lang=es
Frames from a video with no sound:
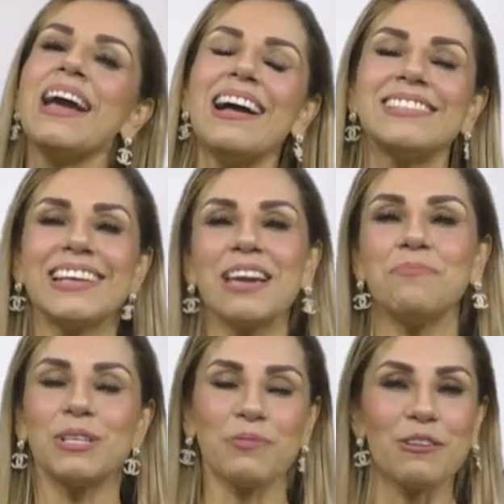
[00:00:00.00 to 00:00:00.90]
Así que
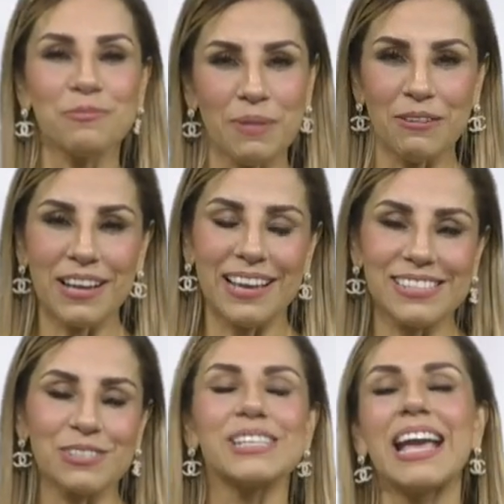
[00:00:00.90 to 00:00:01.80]
pues bueno, espero que
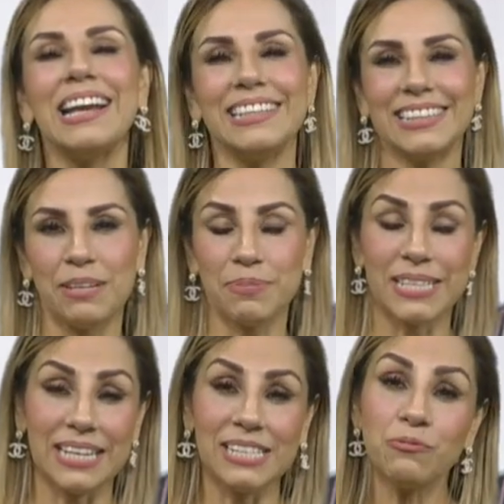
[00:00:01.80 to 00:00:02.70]
estos Eli Tips
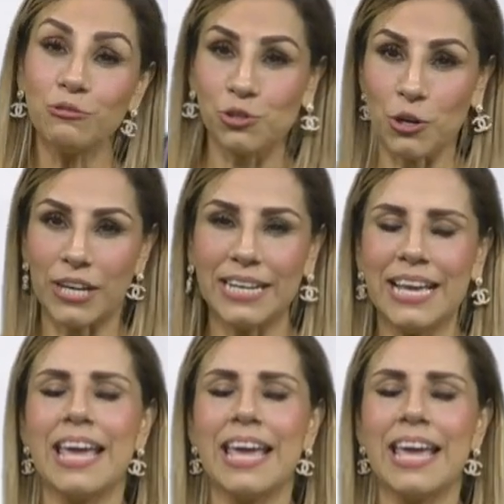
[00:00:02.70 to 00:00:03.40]
les funcionen